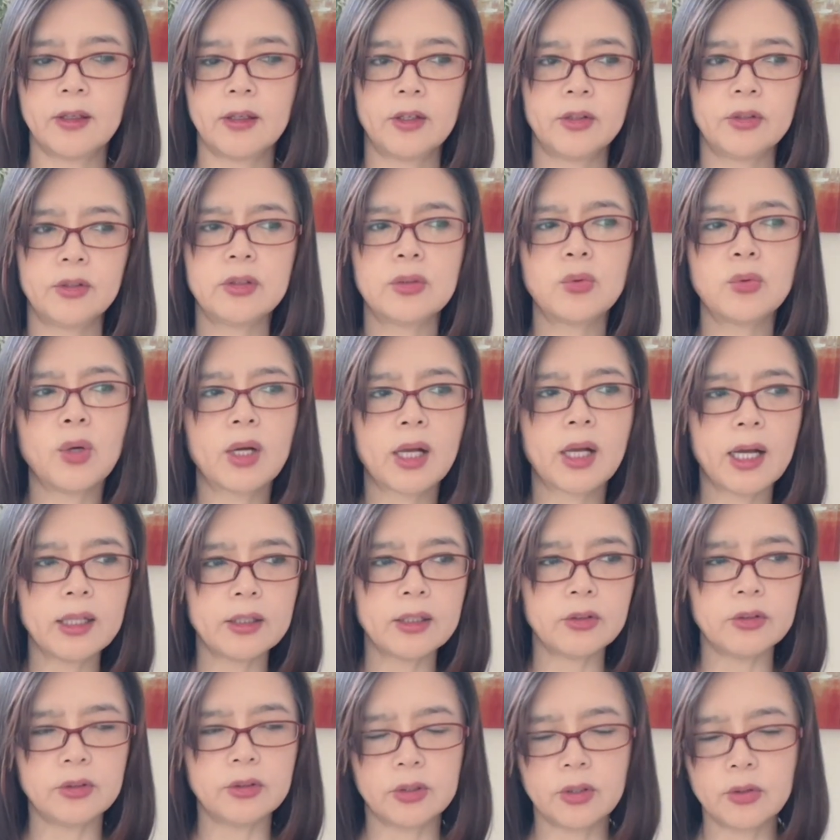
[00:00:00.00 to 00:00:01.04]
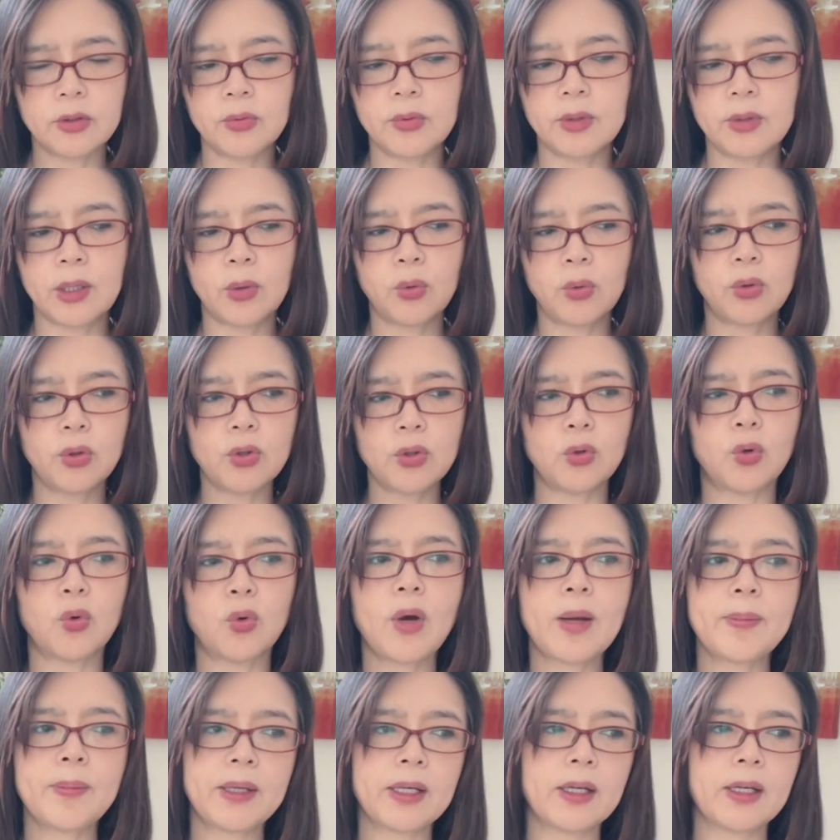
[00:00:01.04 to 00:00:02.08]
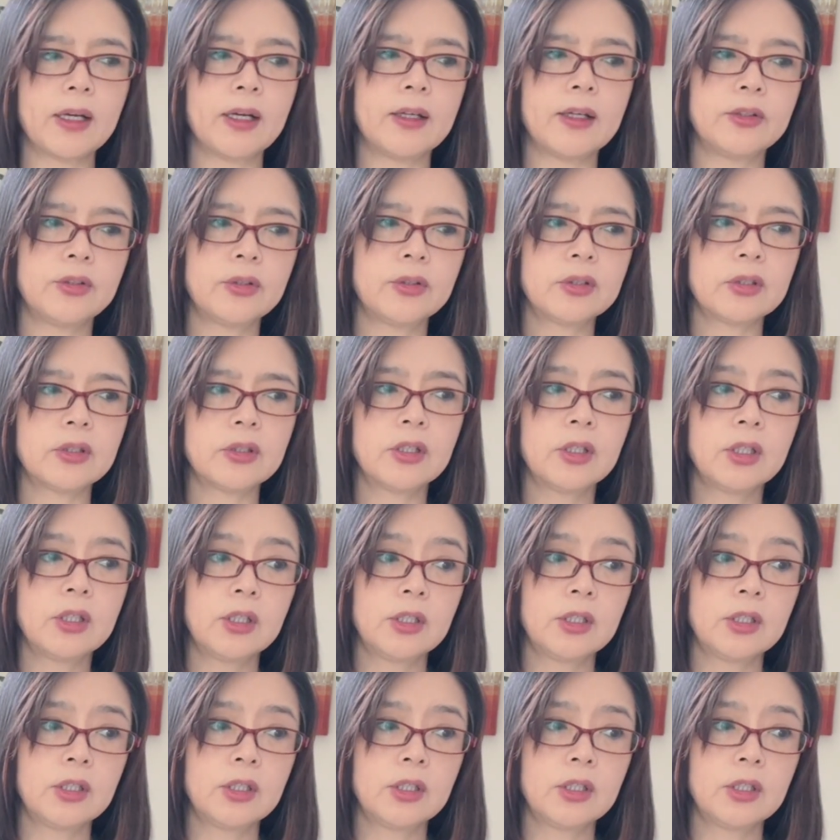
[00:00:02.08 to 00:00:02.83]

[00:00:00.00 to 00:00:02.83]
就是我看到你的语言，我会有画面感，就是